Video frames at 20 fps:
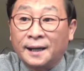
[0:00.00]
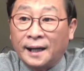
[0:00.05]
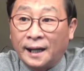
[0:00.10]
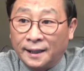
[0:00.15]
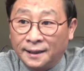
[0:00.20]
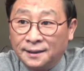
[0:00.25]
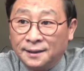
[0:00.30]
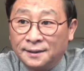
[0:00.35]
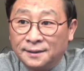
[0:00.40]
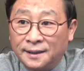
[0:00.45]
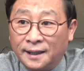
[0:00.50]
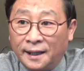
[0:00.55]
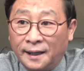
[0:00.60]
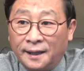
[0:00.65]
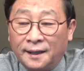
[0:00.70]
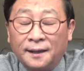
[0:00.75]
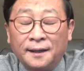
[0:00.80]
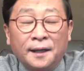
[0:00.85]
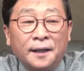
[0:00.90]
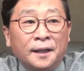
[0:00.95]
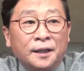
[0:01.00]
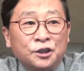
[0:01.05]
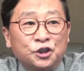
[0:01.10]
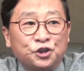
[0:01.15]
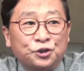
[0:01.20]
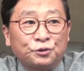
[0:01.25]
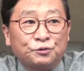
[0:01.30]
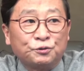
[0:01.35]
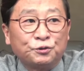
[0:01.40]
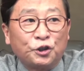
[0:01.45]
갔는데
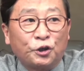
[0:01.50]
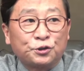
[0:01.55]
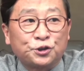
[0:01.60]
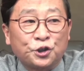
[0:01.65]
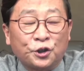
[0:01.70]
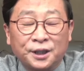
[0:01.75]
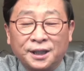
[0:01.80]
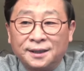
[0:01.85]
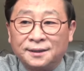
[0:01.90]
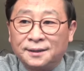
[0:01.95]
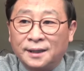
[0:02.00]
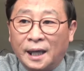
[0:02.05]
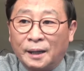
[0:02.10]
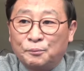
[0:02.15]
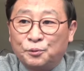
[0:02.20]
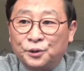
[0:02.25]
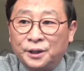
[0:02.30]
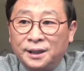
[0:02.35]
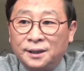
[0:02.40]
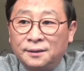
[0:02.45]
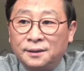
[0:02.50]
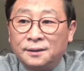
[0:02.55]
충격적인 내분이